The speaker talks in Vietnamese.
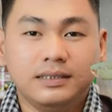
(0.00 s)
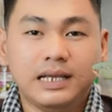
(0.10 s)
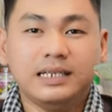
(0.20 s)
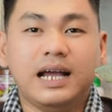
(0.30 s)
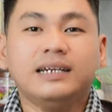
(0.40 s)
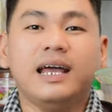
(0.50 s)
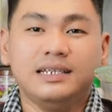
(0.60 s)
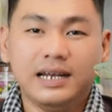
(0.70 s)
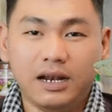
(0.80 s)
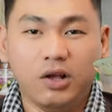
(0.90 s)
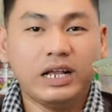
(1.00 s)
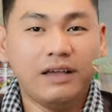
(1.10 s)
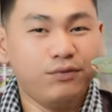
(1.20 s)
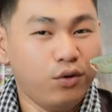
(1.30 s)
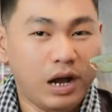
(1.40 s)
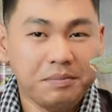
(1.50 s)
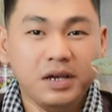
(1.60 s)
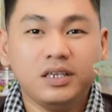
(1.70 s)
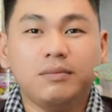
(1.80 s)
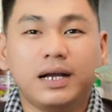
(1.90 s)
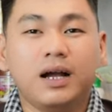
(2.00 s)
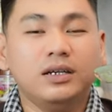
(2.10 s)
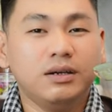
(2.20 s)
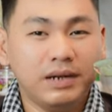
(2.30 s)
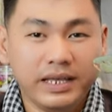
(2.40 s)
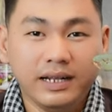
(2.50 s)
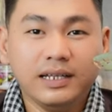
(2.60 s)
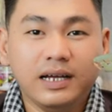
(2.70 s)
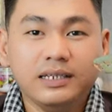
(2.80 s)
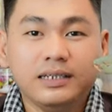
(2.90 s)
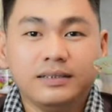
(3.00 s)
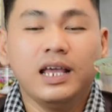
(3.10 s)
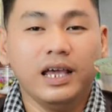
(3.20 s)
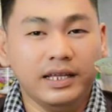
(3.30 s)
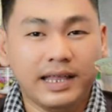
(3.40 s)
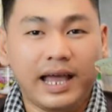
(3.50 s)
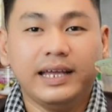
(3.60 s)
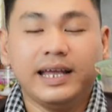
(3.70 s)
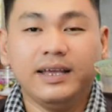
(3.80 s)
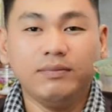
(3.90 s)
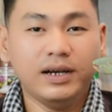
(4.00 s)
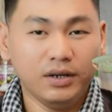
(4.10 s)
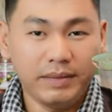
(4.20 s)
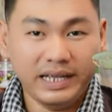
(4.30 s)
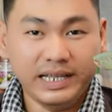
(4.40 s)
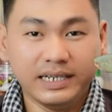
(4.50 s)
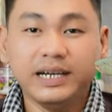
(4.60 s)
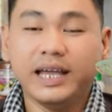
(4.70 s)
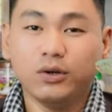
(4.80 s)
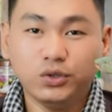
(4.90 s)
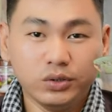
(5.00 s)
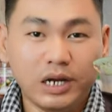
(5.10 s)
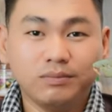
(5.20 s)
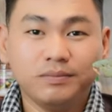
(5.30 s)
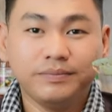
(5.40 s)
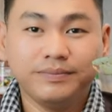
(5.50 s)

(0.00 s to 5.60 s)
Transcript: Chắc chắn đây sẽ là loại cây phù hợp nhất cho bà con trong thời gian tới. Hiện tại cây giống đang được bán tại cửa hàng của Xuân Nông.